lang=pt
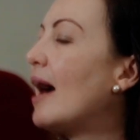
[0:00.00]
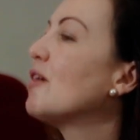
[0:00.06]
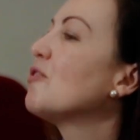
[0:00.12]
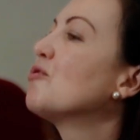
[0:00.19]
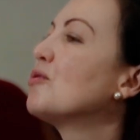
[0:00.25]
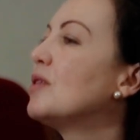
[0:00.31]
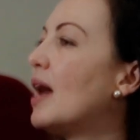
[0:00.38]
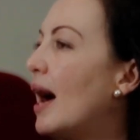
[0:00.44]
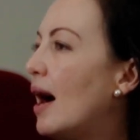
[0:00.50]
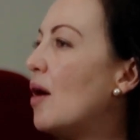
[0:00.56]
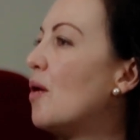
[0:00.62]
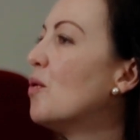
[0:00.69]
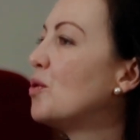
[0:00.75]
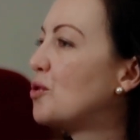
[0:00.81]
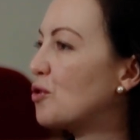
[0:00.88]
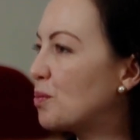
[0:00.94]

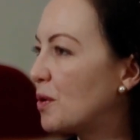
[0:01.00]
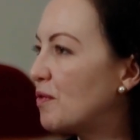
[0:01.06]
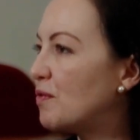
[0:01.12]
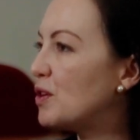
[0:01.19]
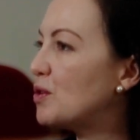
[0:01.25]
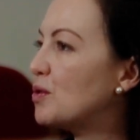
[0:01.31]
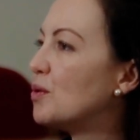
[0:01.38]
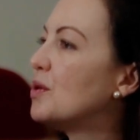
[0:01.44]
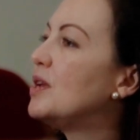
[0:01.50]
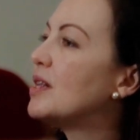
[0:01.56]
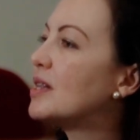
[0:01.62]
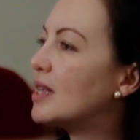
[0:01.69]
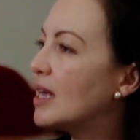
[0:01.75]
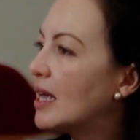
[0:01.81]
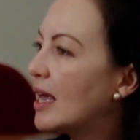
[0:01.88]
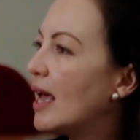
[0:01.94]
ajudar outros
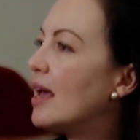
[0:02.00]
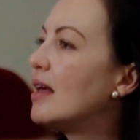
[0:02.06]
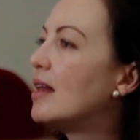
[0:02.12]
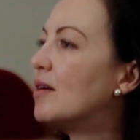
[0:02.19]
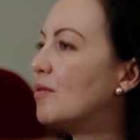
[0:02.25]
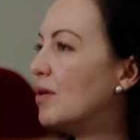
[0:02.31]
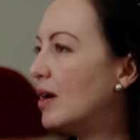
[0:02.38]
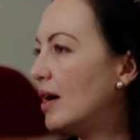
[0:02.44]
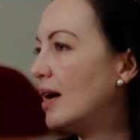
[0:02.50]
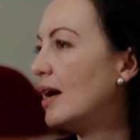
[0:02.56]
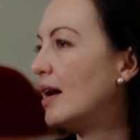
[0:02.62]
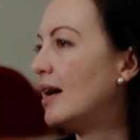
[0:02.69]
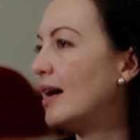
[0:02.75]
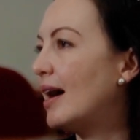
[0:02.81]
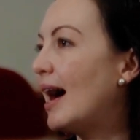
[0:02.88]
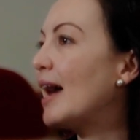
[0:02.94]
professores que queiram
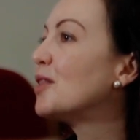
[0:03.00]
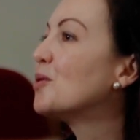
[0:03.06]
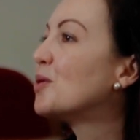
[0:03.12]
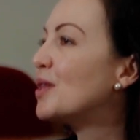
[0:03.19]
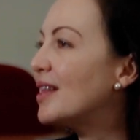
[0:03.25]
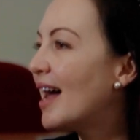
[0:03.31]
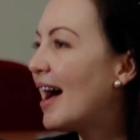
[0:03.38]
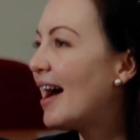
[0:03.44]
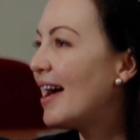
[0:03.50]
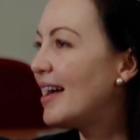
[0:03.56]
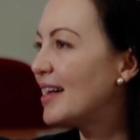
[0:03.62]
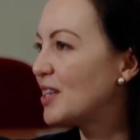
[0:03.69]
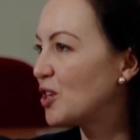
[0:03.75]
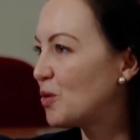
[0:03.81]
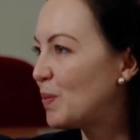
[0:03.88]
adotar essa